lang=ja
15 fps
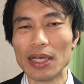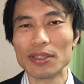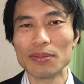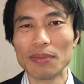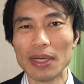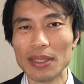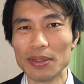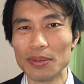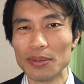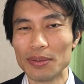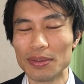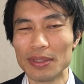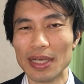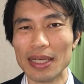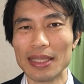くまんど
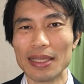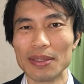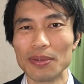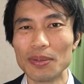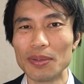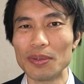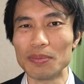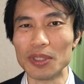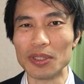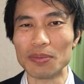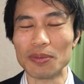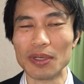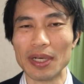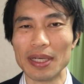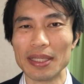ぐらいだと見積
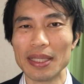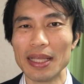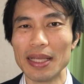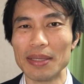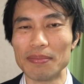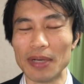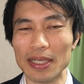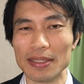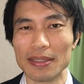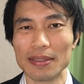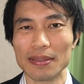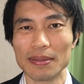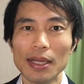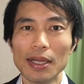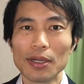もられています。
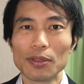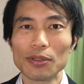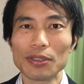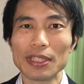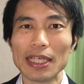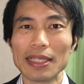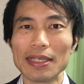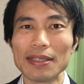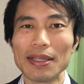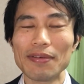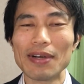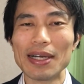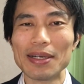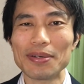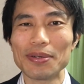このチャンネルで
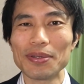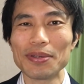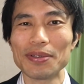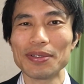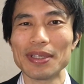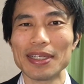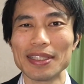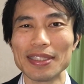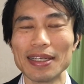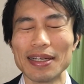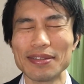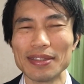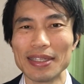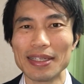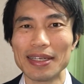はこのような地
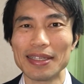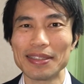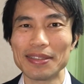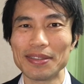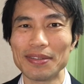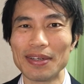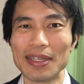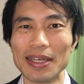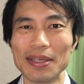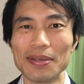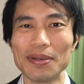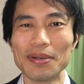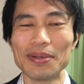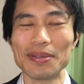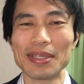学に関する話題
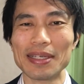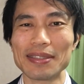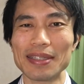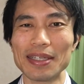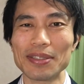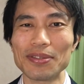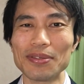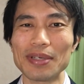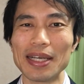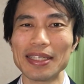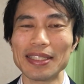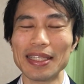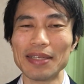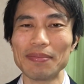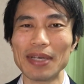をたくさん紹介
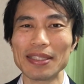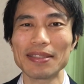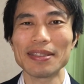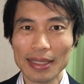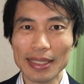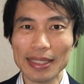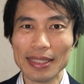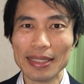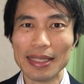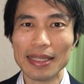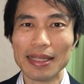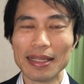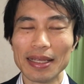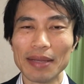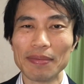しています。気に入ってい
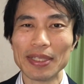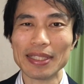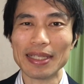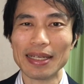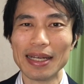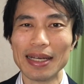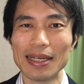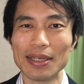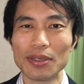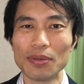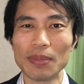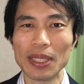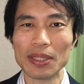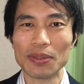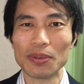ただけましたら
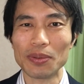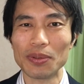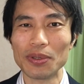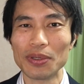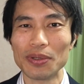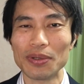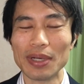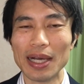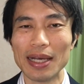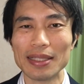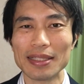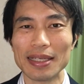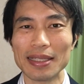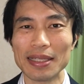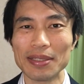コメント、高評価、
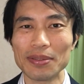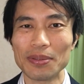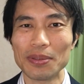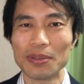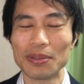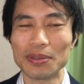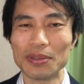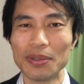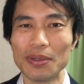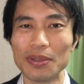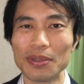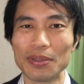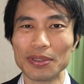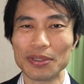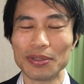チャンネル登録を
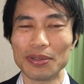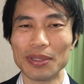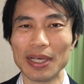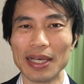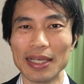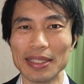よろしくお願